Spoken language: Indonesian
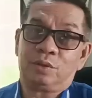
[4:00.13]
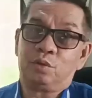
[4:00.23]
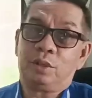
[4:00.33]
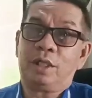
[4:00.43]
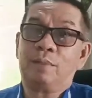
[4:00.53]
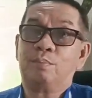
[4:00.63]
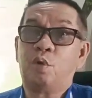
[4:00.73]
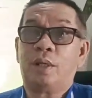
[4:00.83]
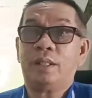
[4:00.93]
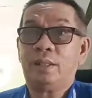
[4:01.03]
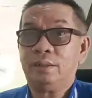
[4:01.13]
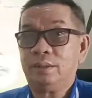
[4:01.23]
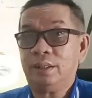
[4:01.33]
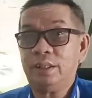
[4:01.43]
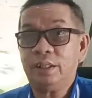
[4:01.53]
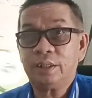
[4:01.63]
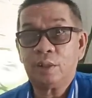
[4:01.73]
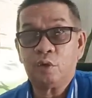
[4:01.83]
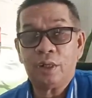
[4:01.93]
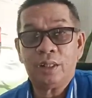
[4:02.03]
Tentunya dengan pola yang
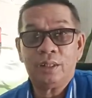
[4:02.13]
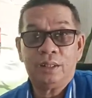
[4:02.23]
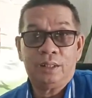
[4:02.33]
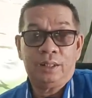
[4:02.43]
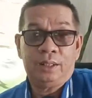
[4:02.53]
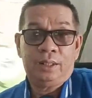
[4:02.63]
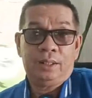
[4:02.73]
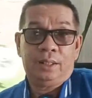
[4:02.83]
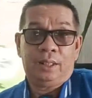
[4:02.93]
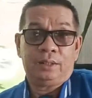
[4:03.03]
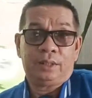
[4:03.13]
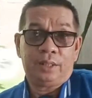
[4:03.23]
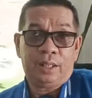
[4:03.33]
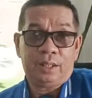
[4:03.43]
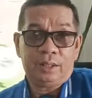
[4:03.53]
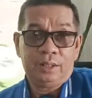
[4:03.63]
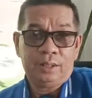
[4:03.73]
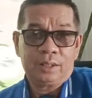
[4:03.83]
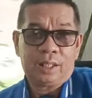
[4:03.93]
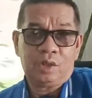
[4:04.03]
diinginkan oleh STY.
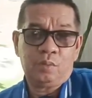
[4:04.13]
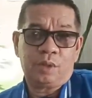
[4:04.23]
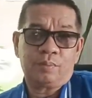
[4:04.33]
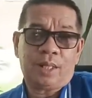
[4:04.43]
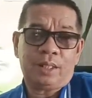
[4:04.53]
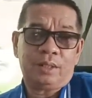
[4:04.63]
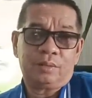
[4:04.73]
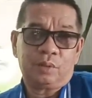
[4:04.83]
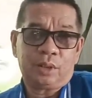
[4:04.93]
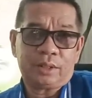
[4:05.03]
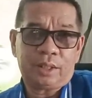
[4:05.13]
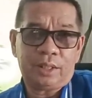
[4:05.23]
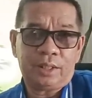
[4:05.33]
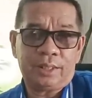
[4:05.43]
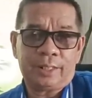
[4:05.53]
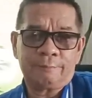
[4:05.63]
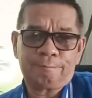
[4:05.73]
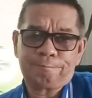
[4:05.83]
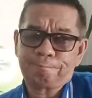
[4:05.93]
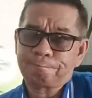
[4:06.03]
Kalau bermain dengan STY dengan
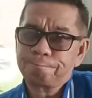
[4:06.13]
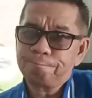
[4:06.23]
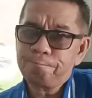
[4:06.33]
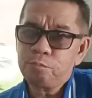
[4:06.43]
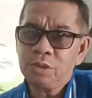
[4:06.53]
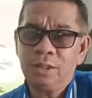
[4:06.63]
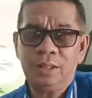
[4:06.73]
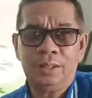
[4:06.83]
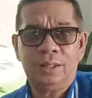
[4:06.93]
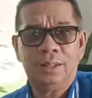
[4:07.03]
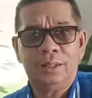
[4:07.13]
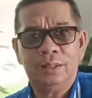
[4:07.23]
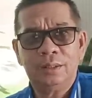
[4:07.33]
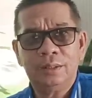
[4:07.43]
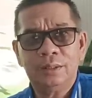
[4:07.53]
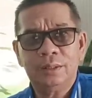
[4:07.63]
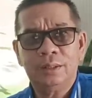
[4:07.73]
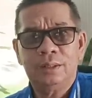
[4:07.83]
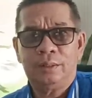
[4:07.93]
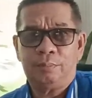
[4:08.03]
uh,
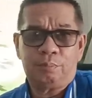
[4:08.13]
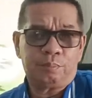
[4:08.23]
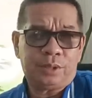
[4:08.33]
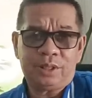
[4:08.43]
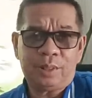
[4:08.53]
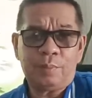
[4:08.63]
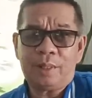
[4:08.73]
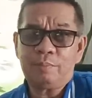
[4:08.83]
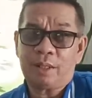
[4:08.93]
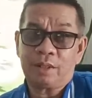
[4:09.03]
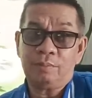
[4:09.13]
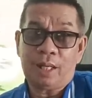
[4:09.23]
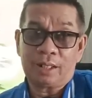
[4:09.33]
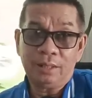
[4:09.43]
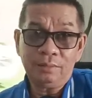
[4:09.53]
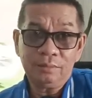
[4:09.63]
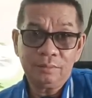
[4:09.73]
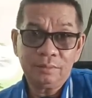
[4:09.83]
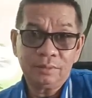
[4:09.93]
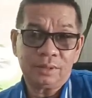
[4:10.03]
tiga pemain back di belakang,
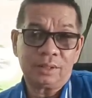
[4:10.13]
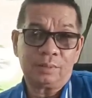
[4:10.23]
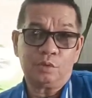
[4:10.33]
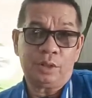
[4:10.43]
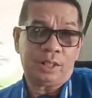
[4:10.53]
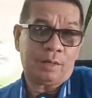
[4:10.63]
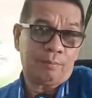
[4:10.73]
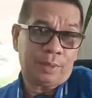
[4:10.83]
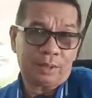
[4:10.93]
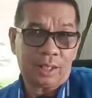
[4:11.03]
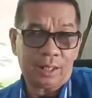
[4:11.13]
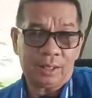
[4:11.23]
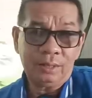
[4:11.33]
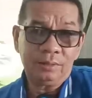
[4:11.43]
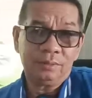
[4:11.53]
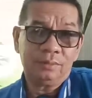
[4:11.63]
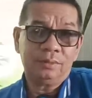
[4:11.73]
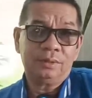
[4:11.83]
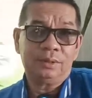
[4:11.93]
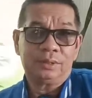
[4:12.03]
ya, kemudian ada empat gelandang,
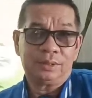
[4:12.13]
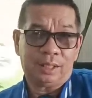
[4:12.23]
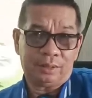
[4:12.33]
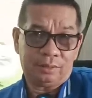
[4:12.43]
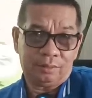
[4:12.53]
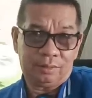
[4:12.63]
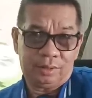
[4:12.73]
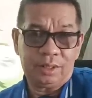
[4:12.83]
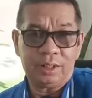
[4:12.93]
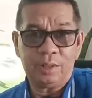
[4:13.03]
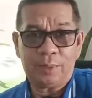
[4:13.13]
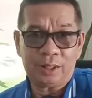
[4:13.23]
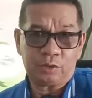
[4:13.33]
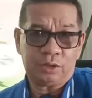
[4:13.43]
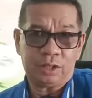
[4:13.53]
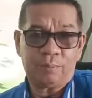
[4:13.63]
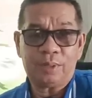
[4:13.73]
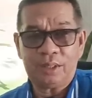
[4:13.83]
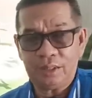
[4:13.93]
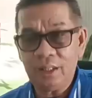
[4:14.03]
dan tiga di depan atau tiga
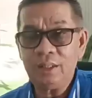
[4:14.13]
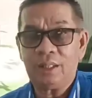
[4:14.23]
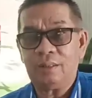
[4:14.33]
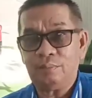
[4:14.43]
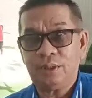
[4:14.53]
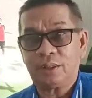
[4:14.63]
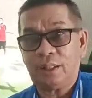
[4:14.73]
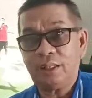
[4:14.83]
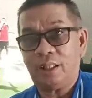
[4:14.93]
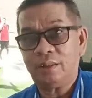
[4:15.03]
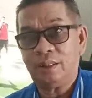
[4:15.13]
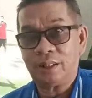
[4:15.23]
empat tiga ya bisa saja